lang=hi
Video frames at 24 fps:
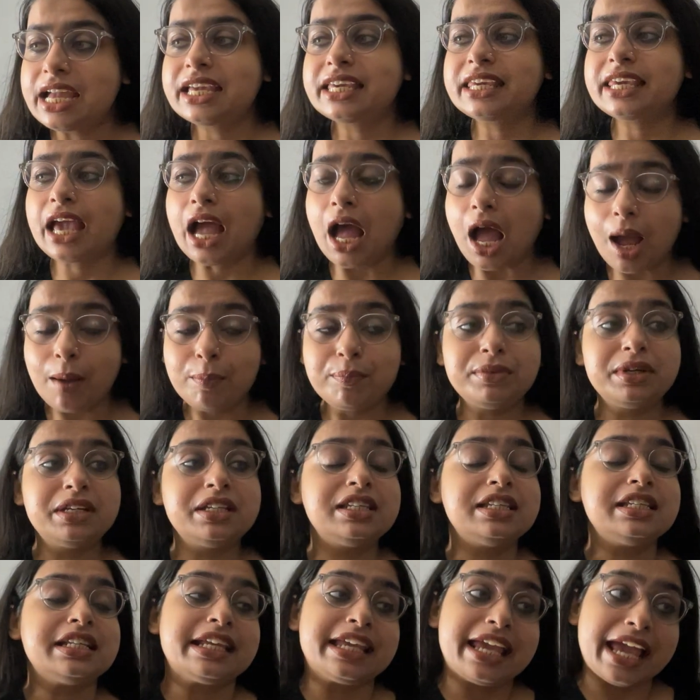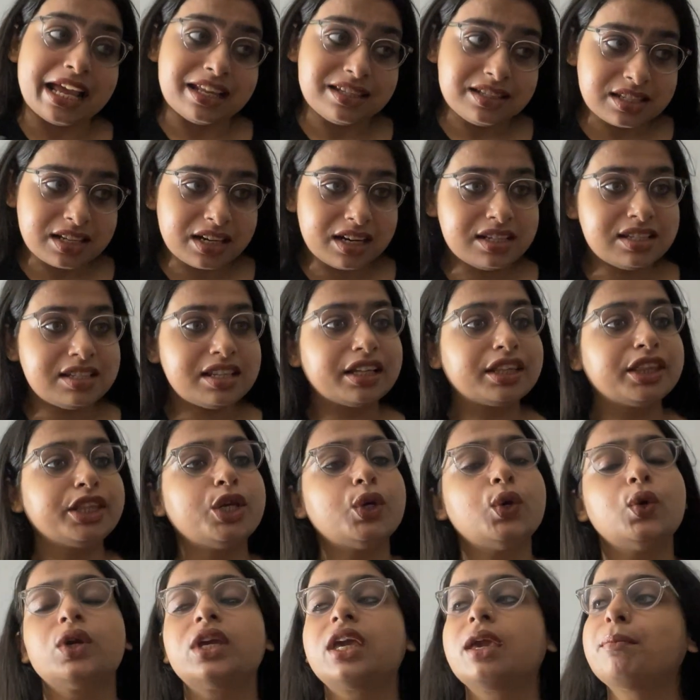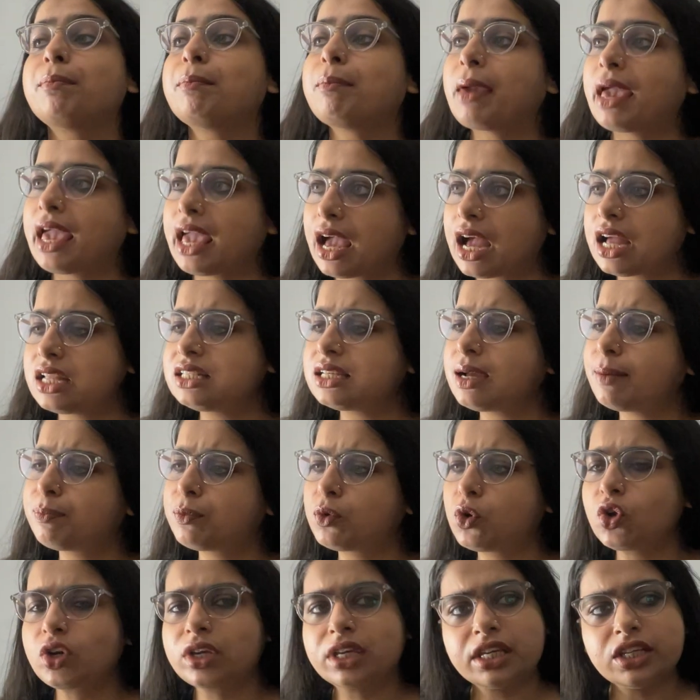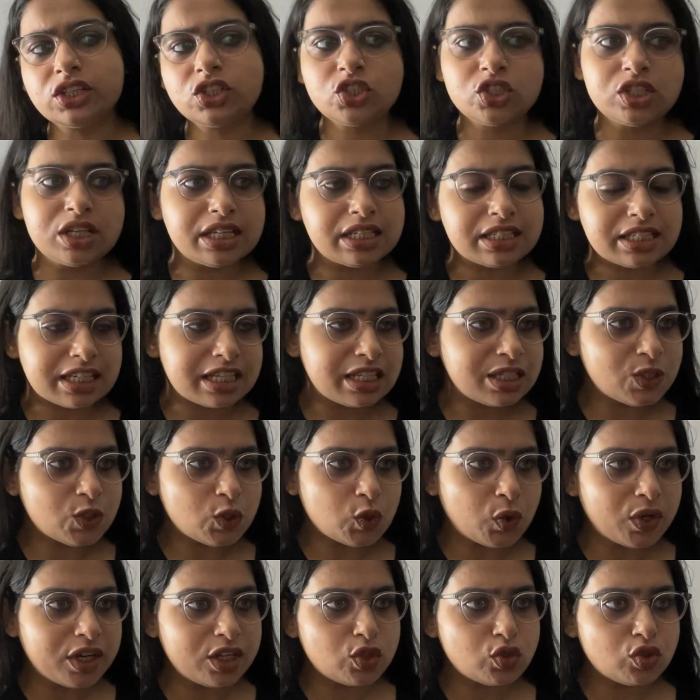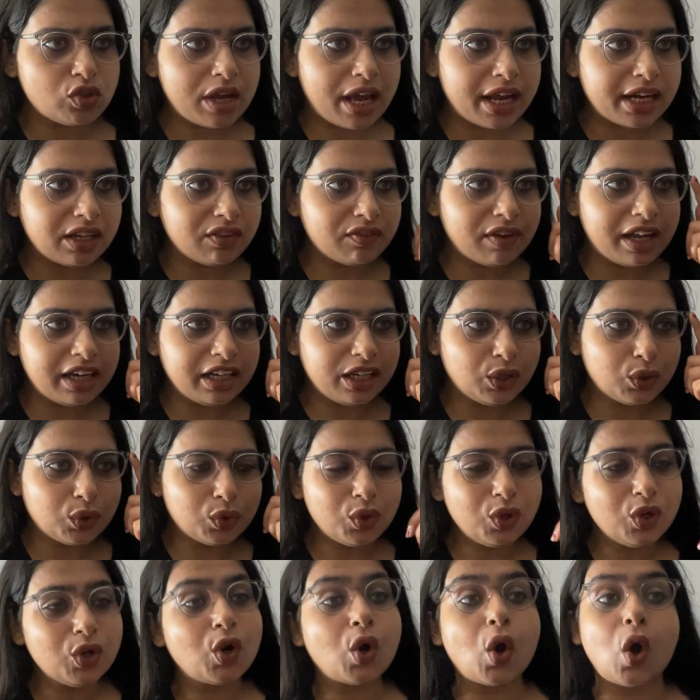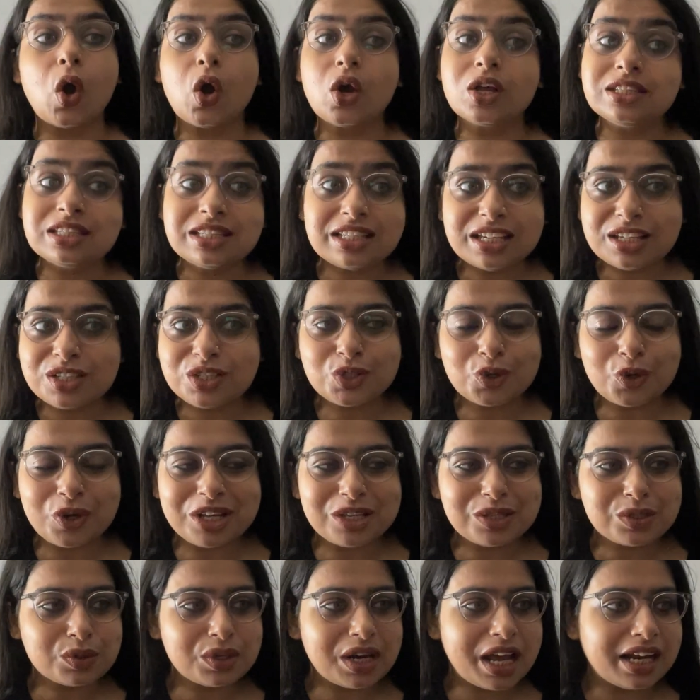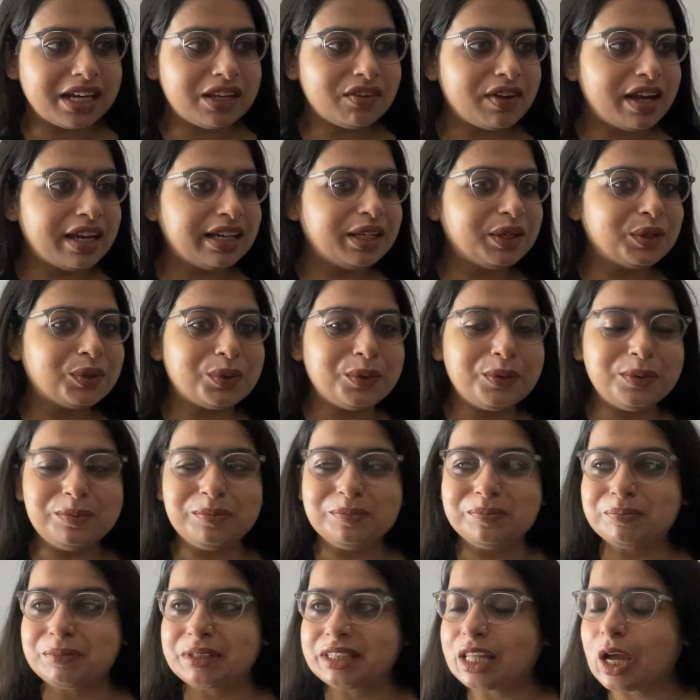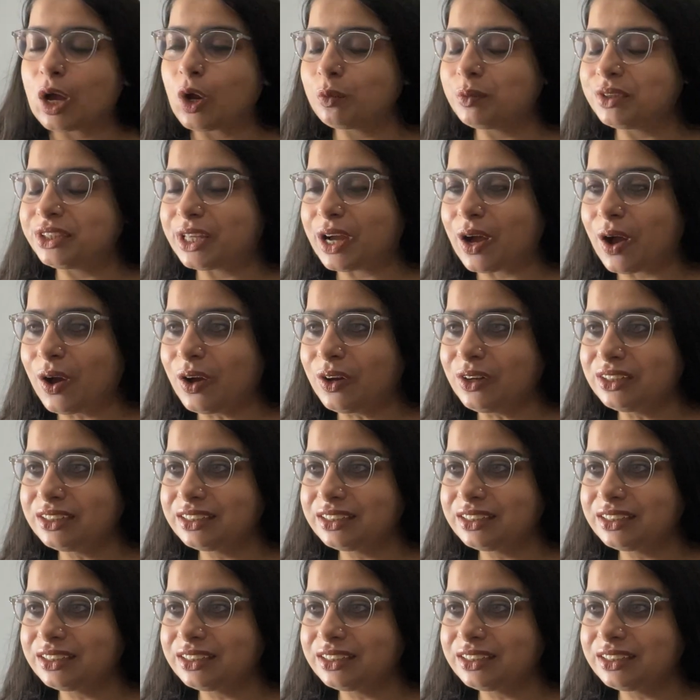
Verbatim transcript: क्या आप गैस कर सकती हो कि मैं आज आपको किस चीज की स्टोरी सुनाने वाली हूं कौन सी स्टोरी सुनाने वाली हूं बताओ बताओ